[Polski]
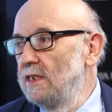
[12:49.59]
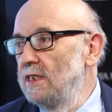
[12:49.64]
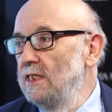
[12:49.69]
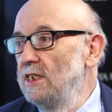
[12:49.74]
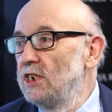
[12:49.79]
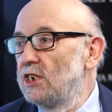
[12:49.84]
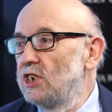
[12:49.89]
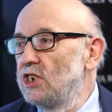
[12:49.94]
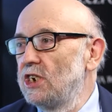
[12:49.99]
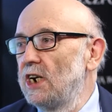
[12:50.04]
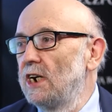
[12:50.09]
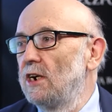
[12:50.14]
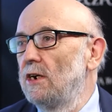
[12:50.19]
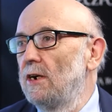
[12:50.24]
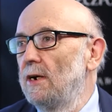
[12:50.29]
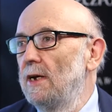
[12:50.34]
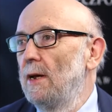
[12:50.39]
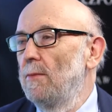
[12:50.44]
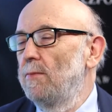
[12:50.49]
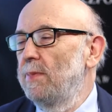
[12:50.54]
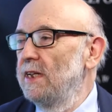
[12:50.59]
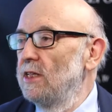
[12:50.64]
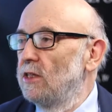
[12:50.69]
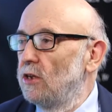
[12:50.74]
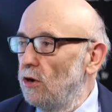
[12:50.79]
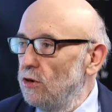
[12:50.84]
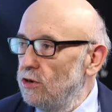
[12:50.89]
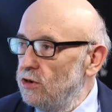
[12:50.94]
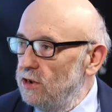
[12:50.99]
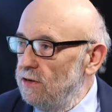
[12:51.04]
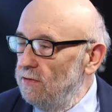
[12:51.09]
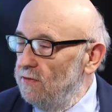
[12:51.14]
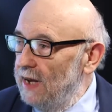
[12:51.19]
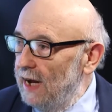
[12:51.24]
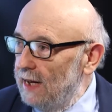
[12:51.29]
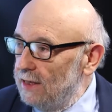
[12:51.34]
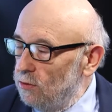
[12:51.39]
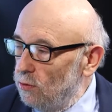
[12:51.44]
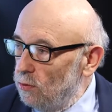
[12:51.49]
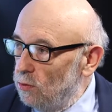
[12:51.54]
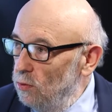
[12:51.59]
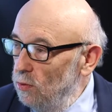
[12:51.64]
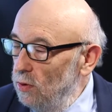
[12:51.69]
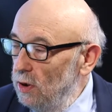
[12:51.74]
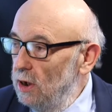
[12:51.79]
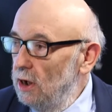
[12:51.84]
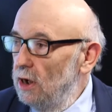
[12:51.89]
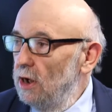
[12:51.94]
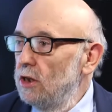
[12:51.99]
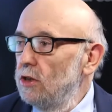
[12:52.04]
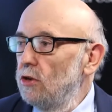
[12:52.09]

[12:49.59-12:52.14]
z niższego prędkości wiatru,